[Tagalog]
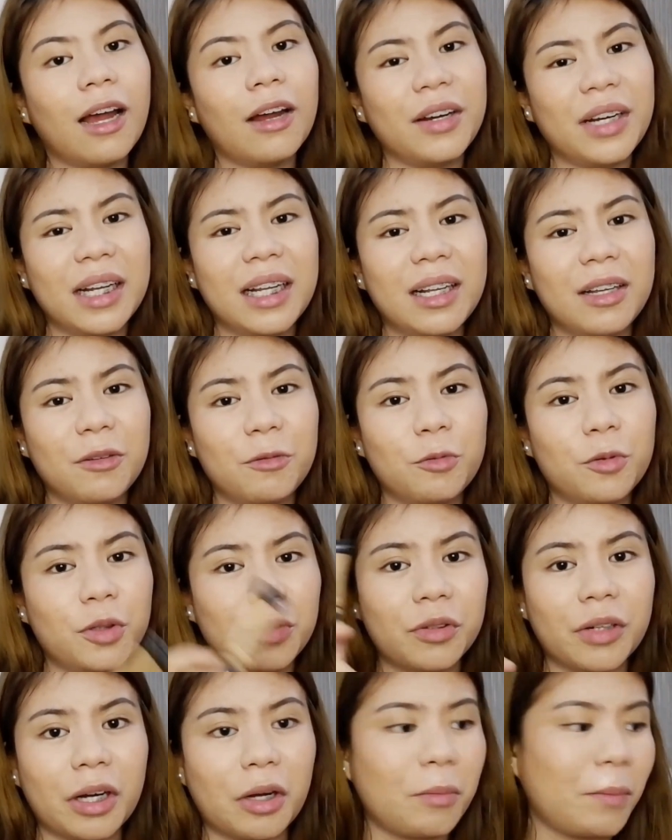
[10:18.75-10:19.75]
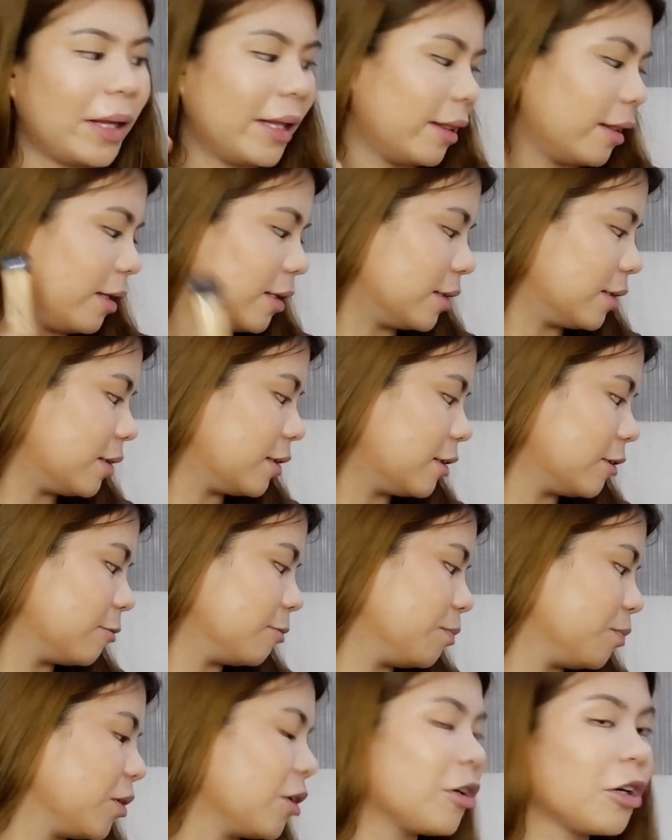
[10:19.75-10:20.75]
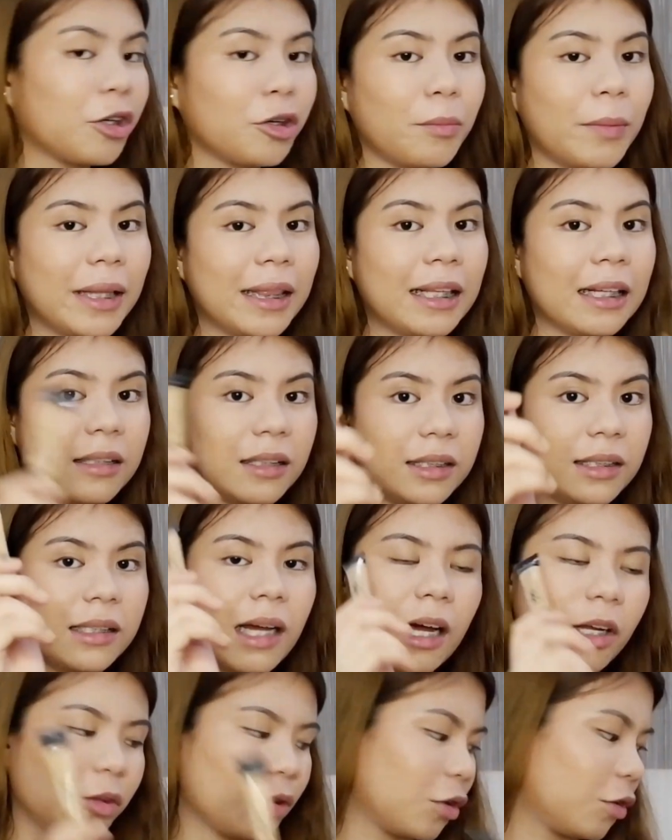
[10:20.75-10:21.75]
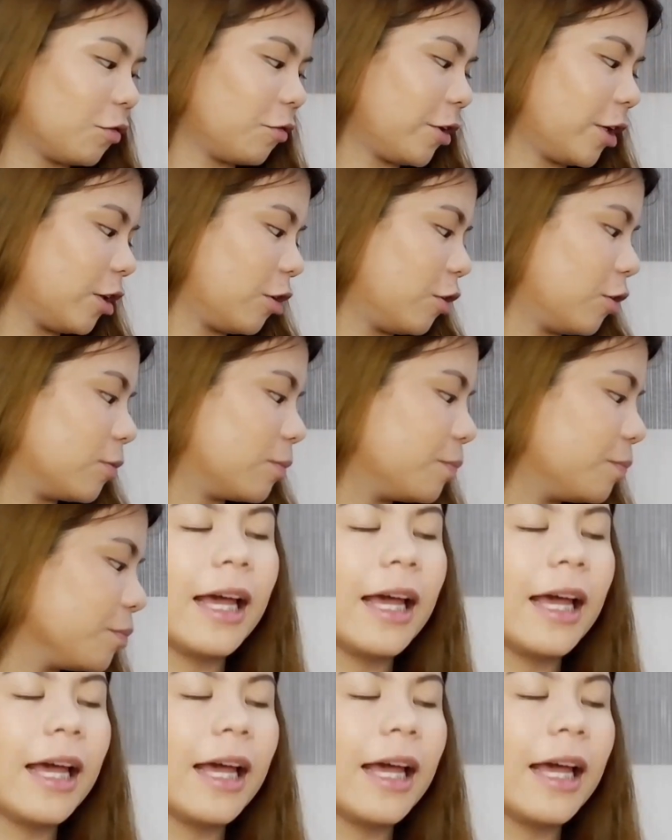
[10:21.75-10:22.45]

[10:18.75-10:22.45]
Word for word: I really would recommend this. Narecommend lang din sa Amton Friends.